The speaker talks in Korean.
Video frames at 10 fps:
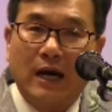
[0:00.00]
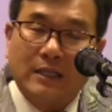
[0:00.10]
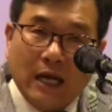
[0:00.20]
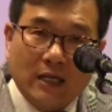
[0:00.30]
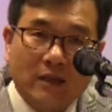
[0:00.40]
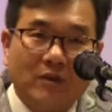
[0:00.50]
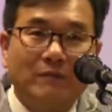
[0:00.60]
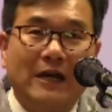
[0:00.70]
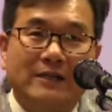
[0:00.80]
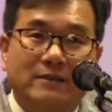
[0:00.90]

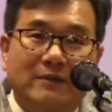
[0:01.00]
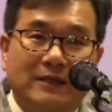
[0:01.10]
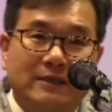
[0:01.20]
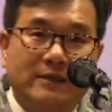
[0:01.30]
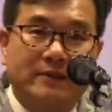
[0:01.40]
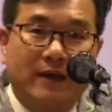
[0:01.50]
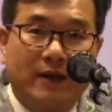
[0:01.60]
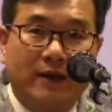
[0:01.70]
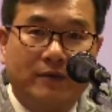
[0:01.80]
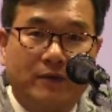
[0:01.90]
하나님이 말씀하실
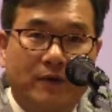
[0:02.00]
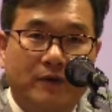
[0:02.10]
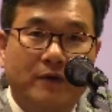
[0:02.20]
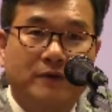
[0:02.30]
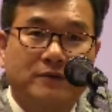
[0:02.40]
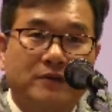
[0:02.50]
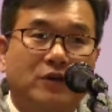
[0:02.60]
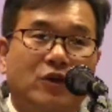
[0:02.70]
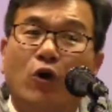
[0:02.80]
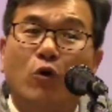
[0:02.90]
때에는요. 그것을
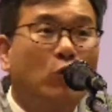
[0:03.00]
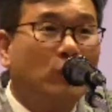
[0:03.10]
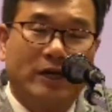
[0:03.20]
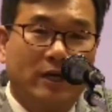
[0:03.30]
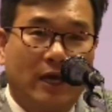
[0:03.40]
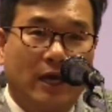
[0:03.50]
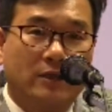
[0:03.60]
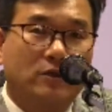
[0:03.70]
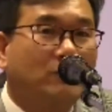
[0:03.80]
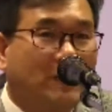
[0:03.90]

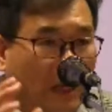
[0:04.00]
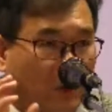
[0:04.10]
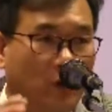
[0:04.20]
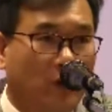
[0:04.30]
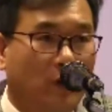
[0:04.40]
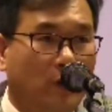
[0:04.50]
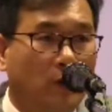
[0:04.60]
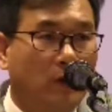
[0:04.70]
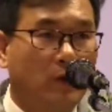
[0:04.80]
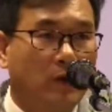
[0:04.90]
경홀하게 들으면 안 돼요.
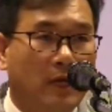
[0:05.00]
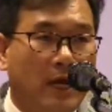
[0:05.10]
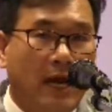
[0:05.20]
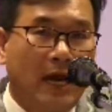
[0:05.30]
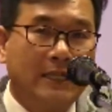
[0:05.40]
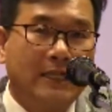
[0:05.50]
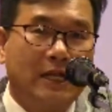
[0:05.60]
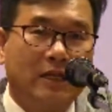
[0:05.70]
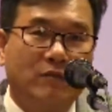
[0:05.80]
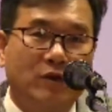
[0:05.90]

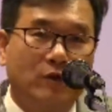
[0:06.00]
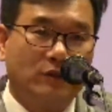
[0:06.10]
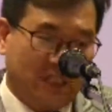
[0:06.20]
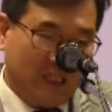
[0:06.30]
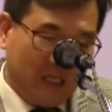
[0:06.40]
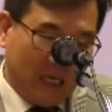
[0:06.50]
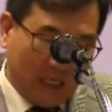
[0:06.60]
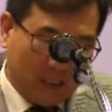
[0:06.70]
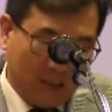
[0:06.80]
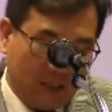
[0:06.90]
하나님이요.
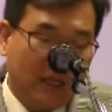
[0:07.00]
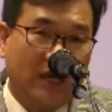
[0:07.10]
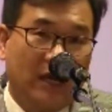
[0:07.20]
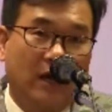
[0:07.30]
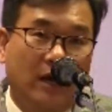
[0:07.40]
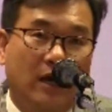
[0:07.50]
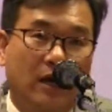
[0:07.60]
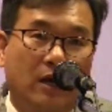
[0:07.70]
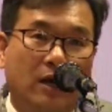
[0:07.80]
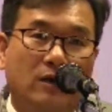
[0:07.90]
징계하실 때에
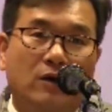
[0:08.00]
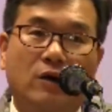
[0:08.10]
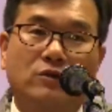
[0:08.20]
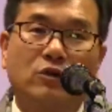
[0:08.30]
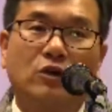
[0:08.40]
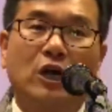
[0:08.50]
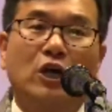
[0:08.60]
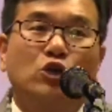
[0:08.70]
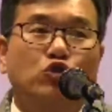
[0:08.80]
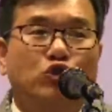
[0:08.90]
그것을
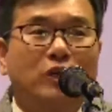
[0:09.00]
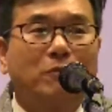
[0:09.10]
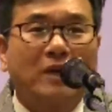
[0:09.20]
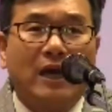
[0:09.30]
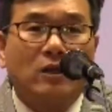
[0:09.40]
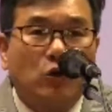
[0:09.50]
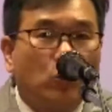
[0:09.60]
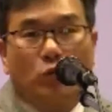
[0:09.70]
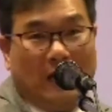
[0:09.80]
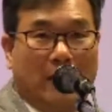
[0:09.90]
쉽게
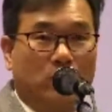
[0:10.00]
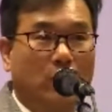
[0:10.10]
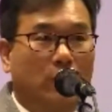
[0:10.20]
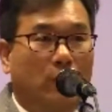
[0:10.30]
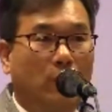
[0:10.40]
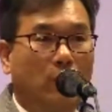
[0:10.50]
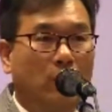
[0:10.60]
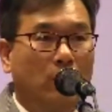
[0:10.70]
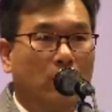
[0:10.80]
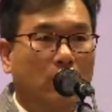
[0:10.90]
넘기면 안 돼요.